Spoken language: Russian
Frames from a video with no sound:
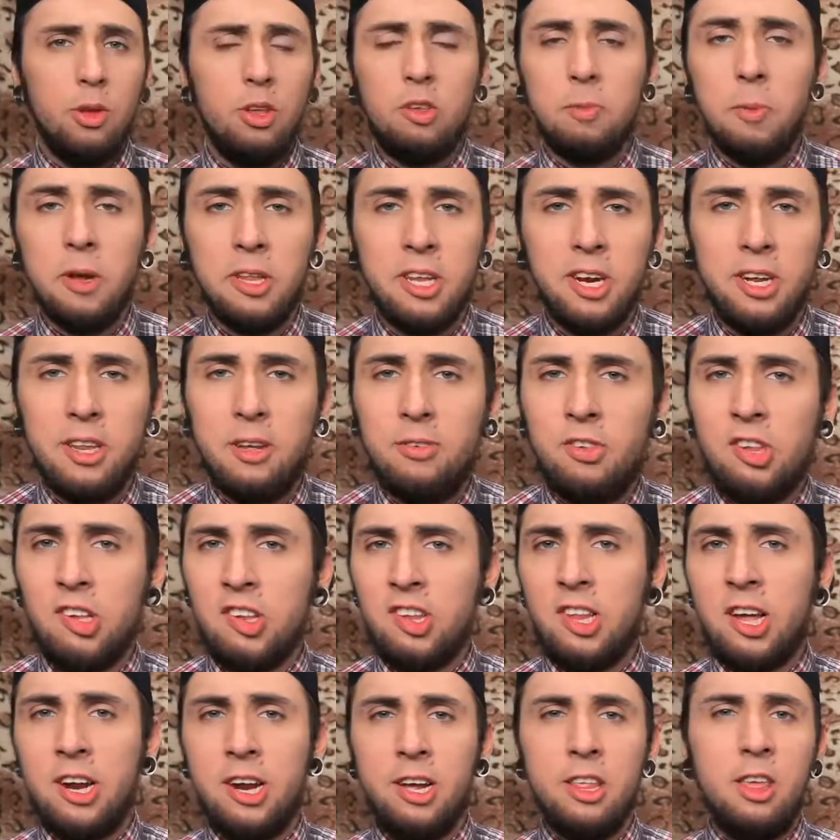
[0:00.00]
несмотря на все
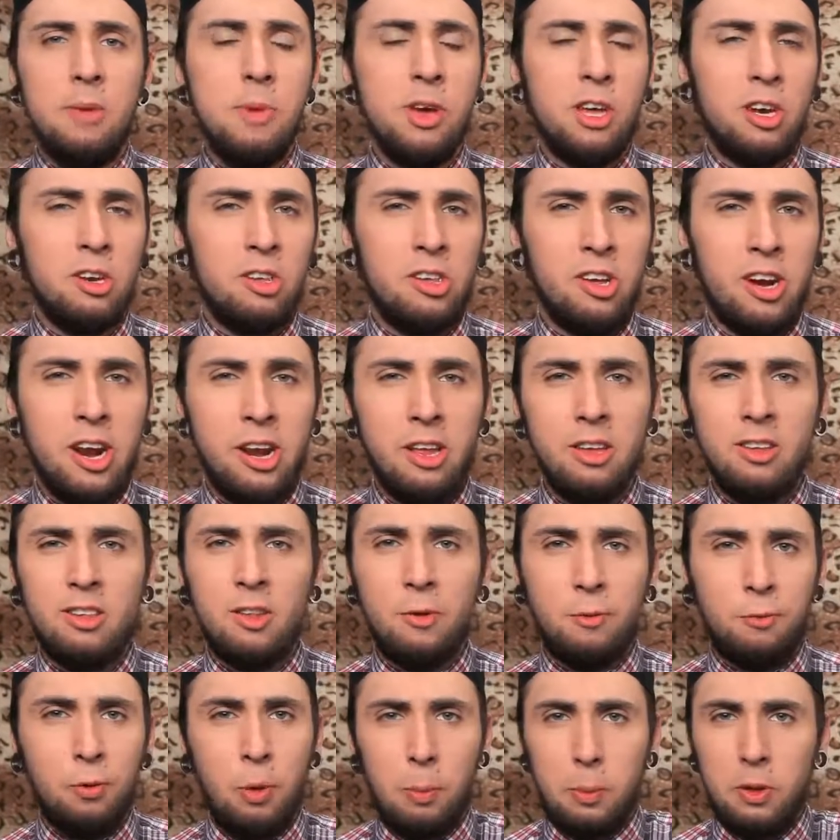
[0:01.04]
старания
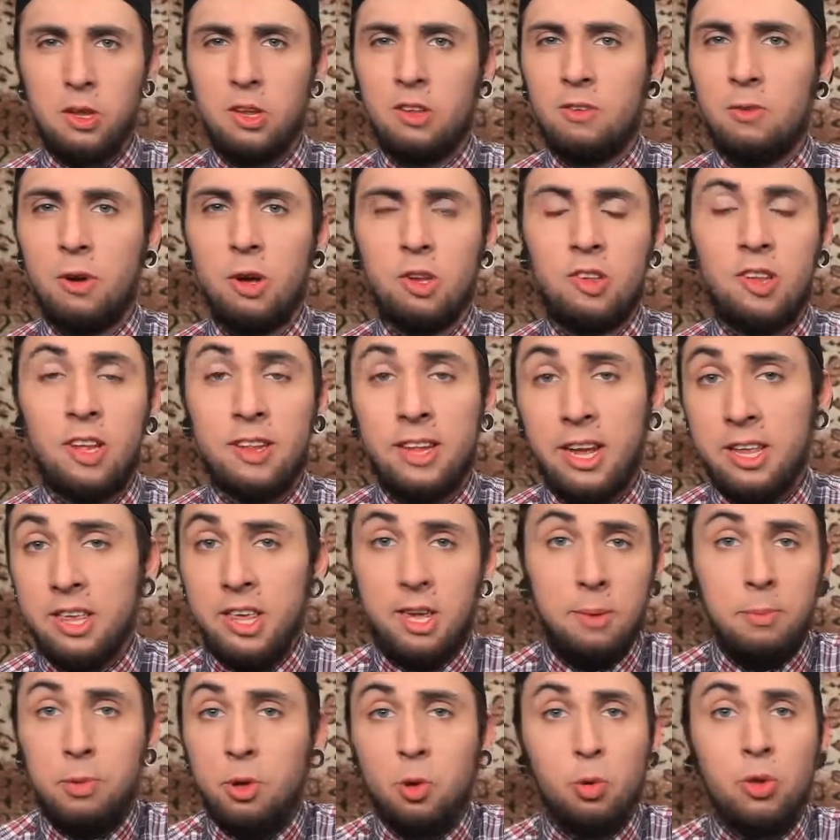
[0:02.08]
микротеррористов, выполнить свое задание им не